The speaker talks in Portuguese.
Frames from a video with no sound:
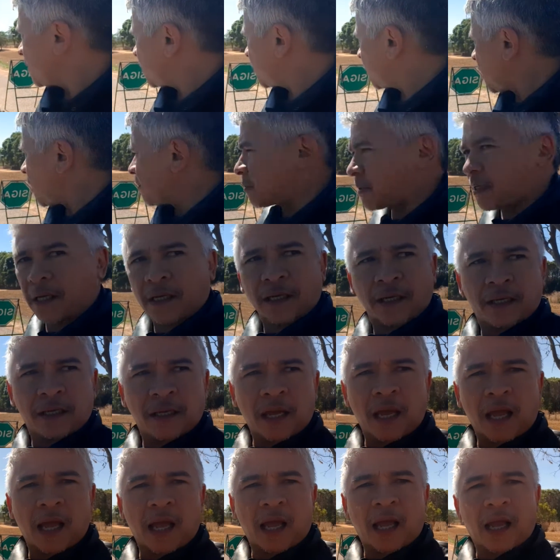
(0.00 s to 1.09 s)
Estamos aqui
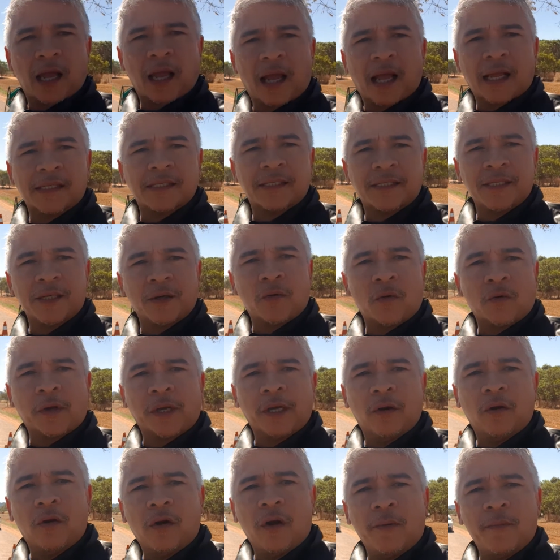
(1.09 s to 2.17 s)
a 5
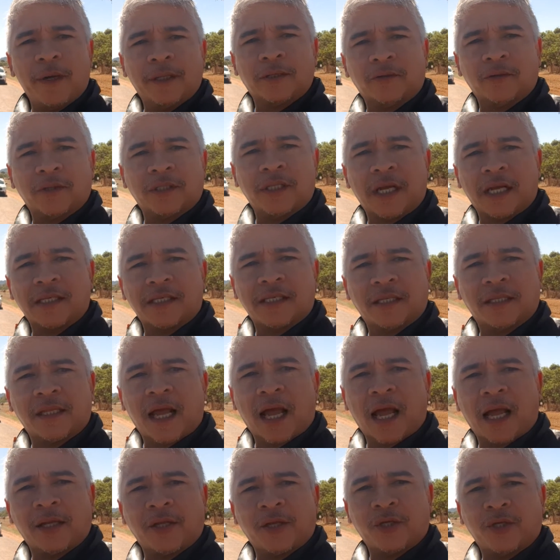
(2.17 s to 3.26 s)
quilômetros da
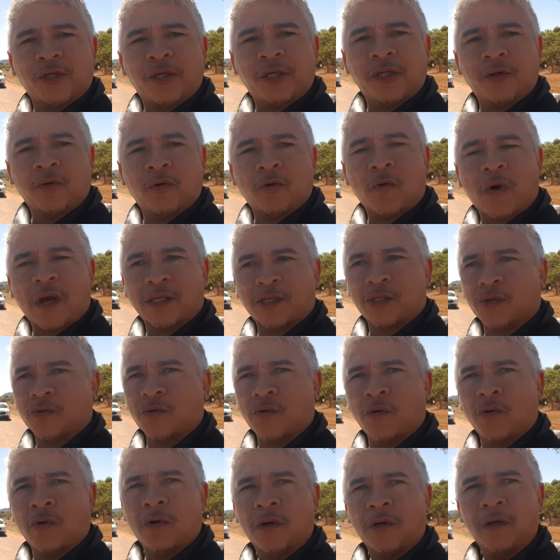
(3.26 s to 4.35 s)
cidade de
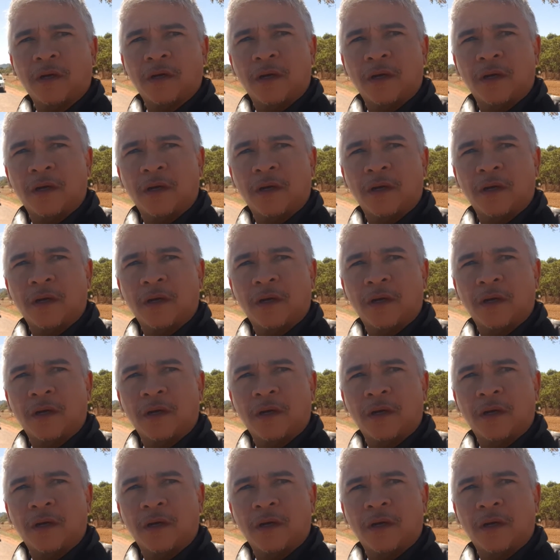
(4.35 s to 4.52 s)
Uruaçu.